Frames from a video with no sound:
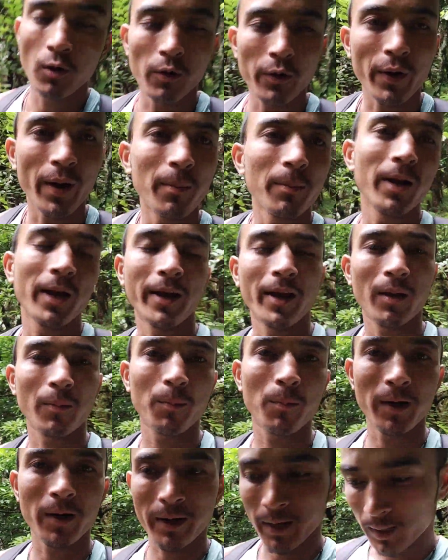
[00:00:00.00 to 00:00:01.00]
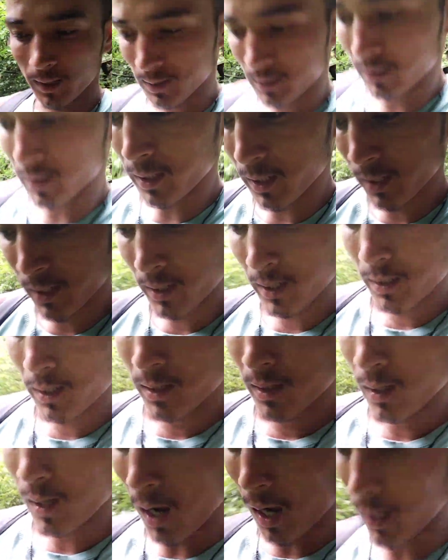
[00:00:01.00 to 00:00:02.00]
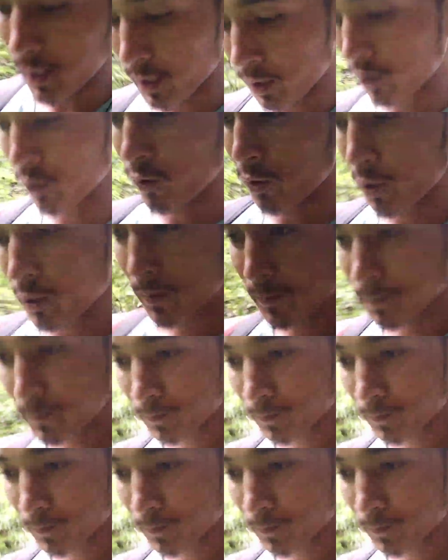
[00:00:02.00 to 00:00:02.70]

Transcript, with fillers: और हम लगे पड़े हैं सीधे आगे की ओर